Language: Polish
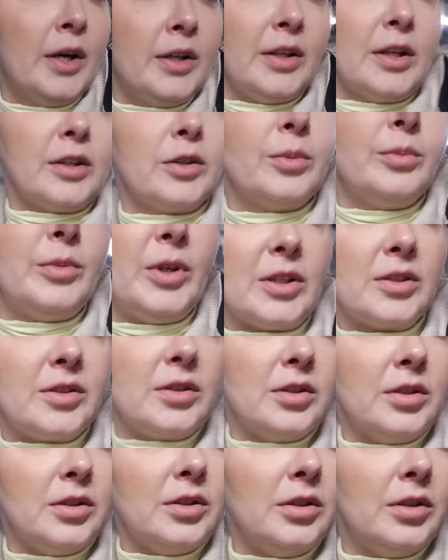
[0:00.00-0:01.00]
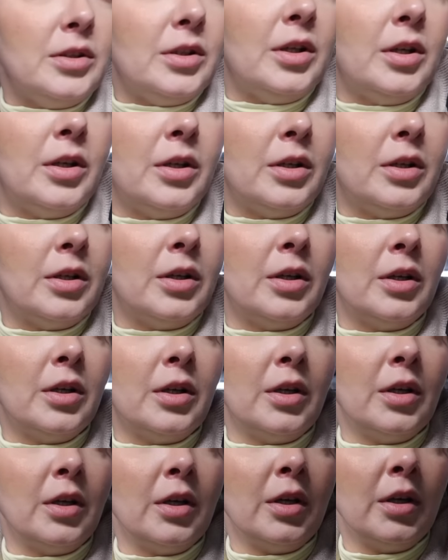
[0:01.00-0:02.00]
Natomiast yy,
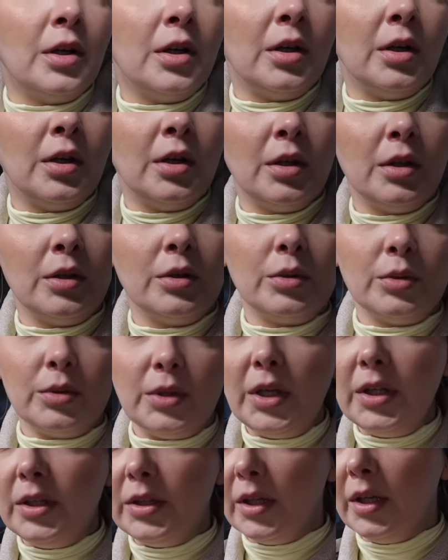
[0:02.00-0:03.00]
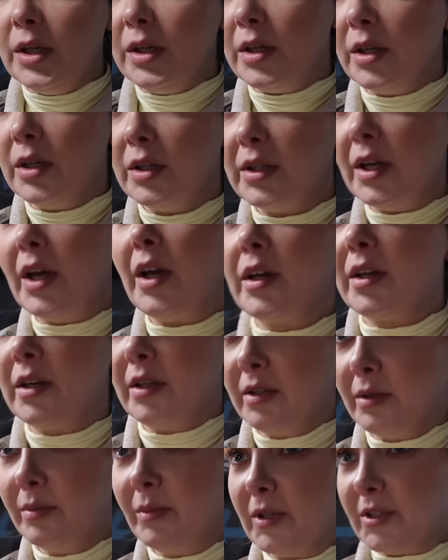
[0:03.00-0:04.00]
tutaj, tak? Tak,
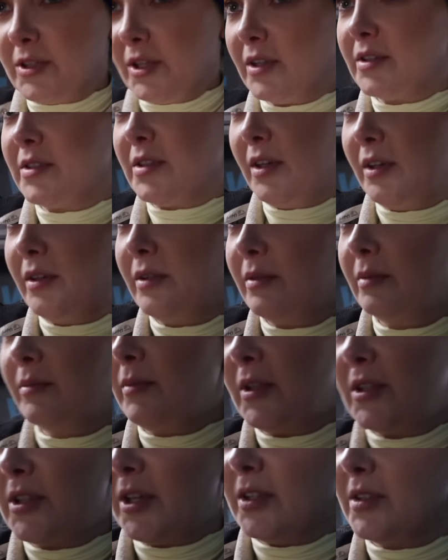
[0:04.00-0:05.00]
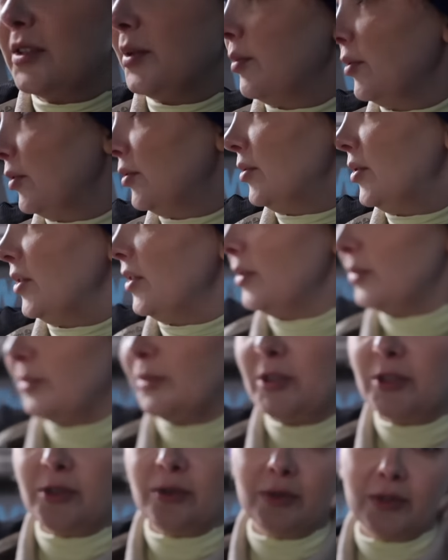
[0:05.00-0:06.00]
masz rację, masz rację, bo tu się nie
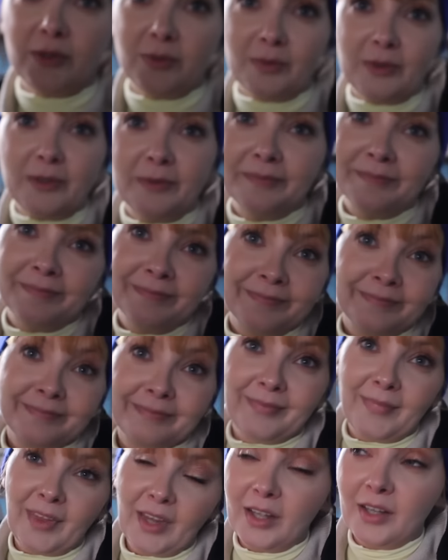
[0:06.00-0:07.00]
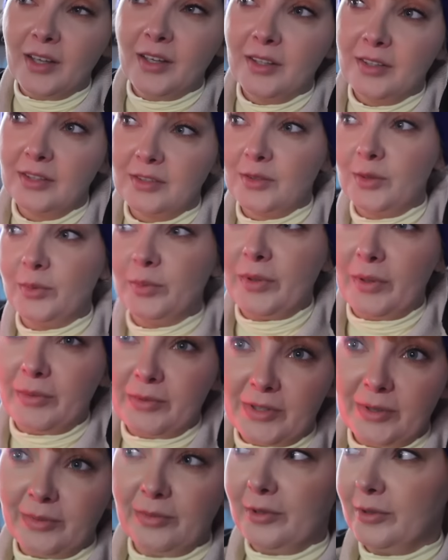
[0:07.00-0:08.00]
mieściłyśmy. Kupiłam
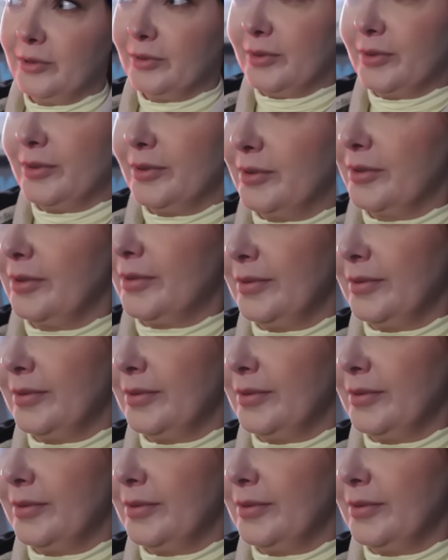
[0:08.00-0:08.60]
samochód już.